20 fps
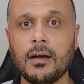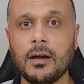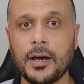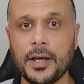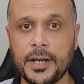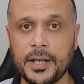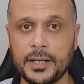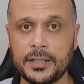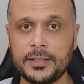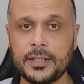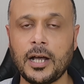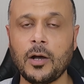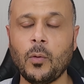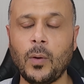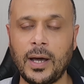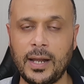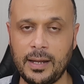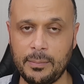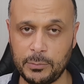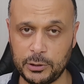قناه او
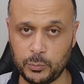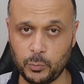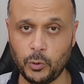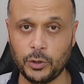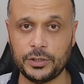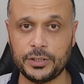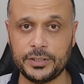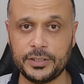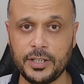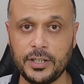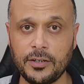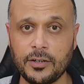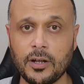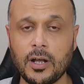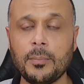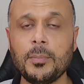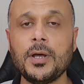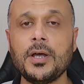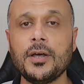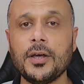على مجموعه
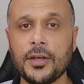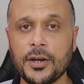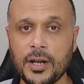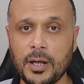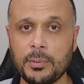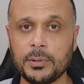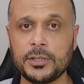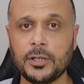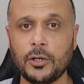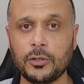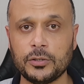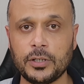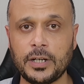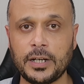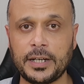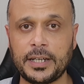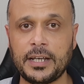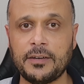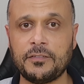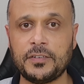التليجرام الرابط احط
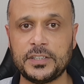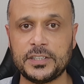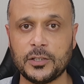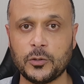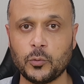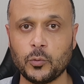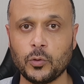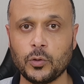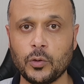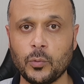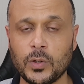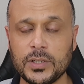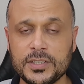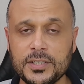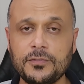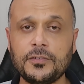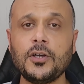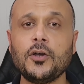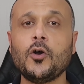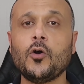لك اياه في صندوق
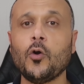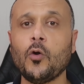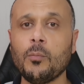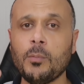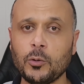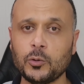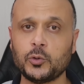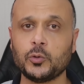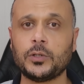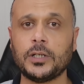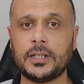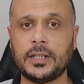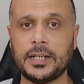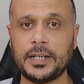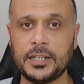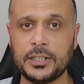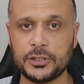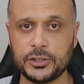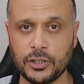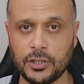الوصف وموجود
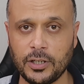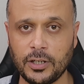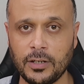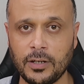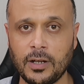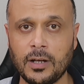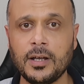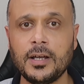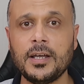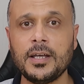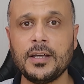هتلاقيه ان شاء الله